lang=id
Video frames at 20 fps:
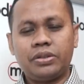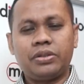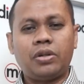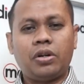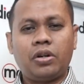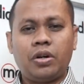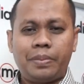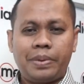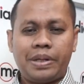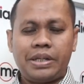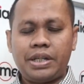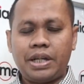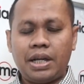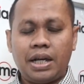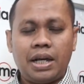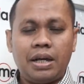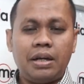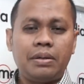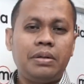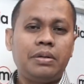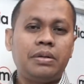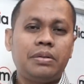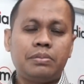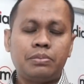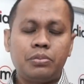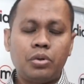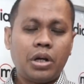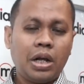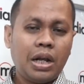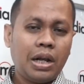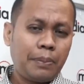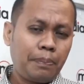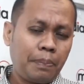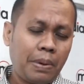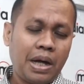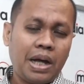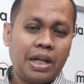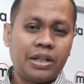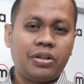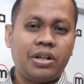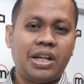Tokopedia, Bukalapak atau